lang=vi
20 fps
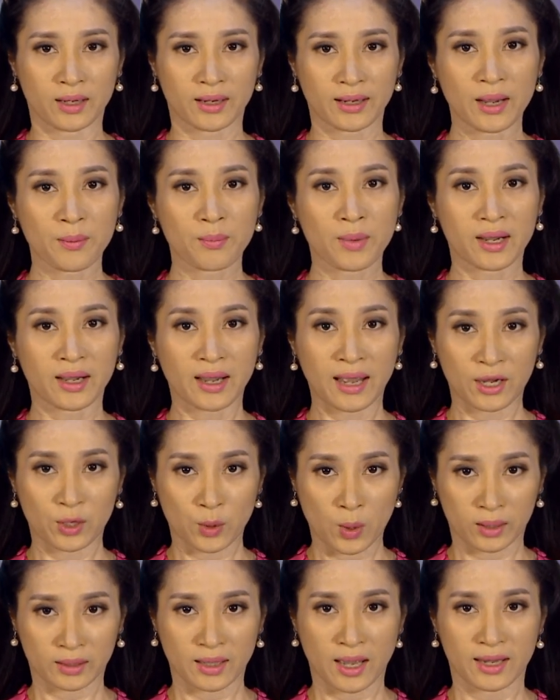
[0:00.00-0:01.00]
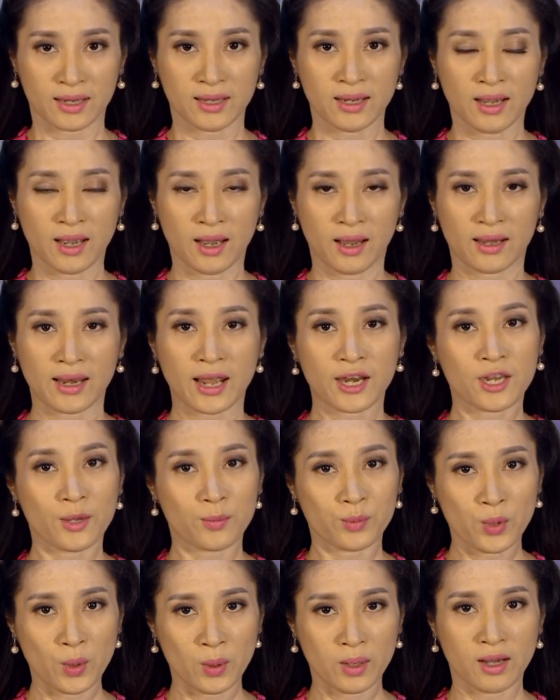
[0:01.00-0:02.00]
các ban ngành đoàn thể là niềm
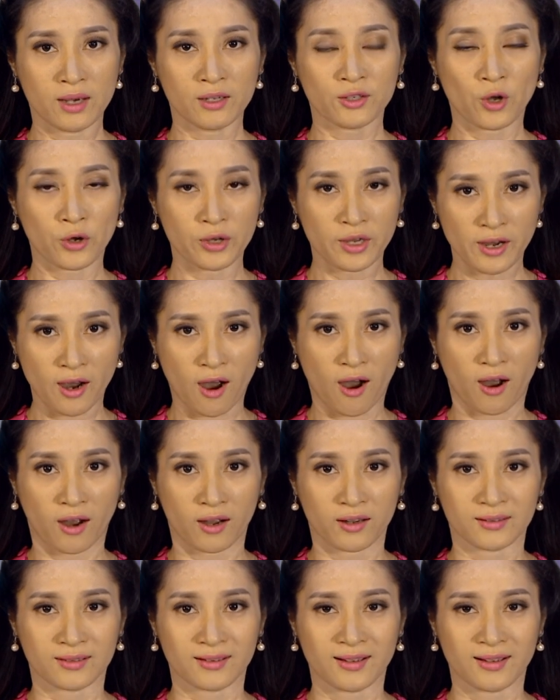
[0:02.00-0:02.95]
vui lớn đối với họ.